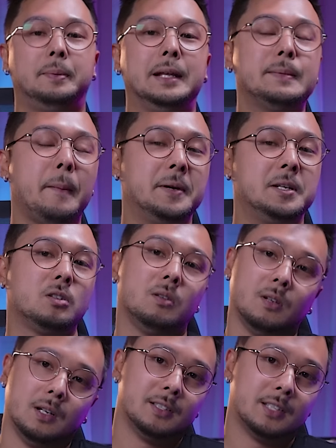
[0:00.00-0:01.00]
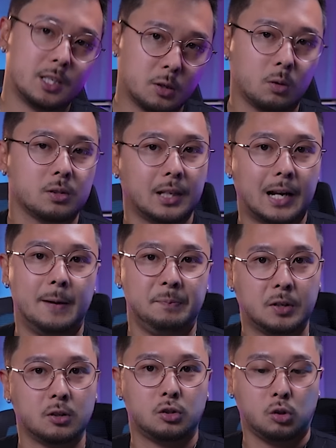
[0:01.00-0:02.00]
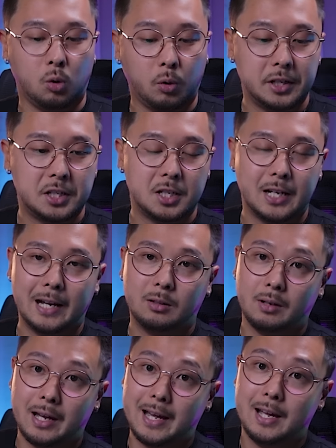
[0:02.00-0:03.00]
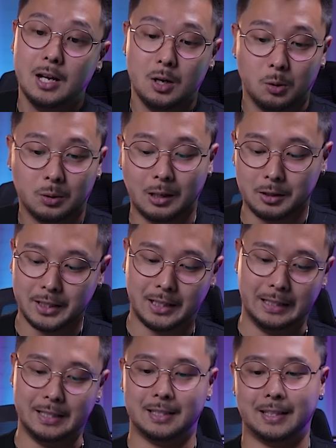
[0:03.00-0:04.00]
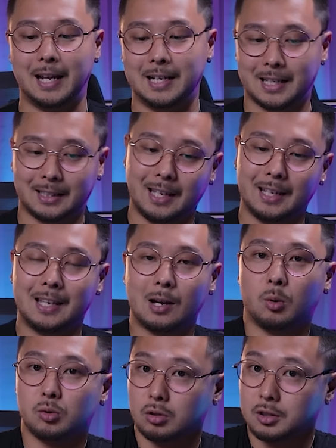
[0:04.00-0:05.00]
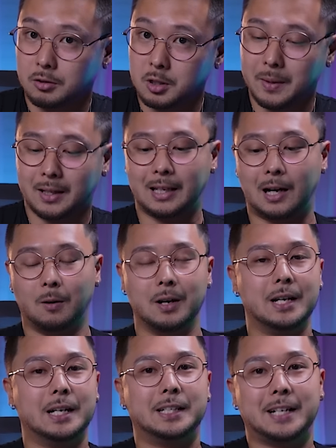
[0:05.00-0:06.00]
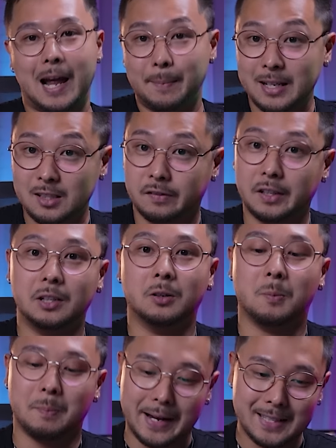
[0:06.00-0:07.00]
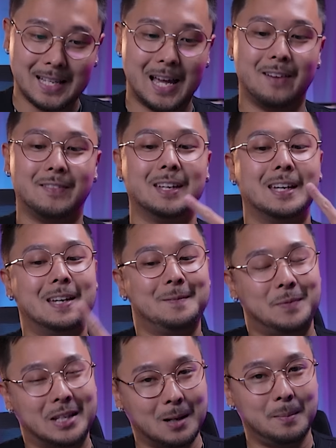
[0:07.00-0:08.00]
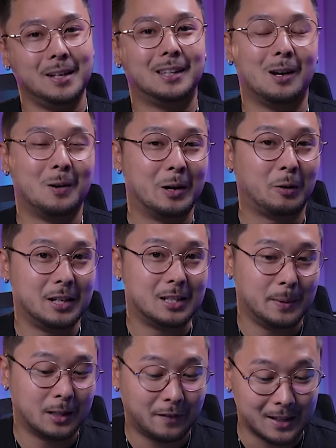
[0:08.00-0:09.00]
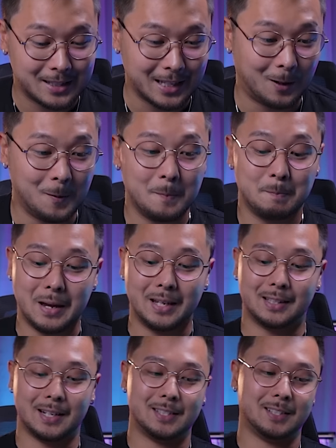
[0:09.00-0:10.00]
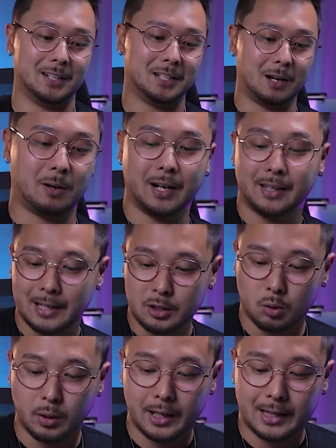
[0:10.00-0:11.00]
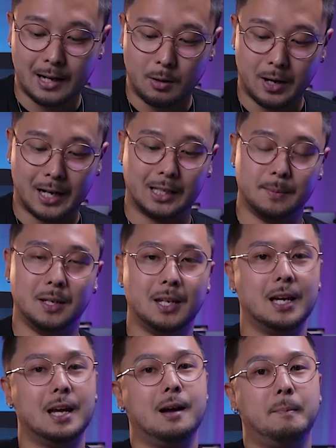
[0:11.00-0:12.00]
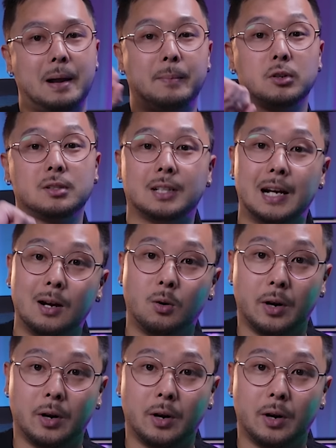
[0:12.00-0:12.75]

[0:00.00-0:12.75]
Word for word: principalmente se a gente considerar que o seu concorrente direto é o Dell G15, né? Ele já tem aqui a construção de metal, já é mais fino, mais leve e também tem um reconhecimento facial bem interessante. Agora deixa eu conectar o HDMI para mostrar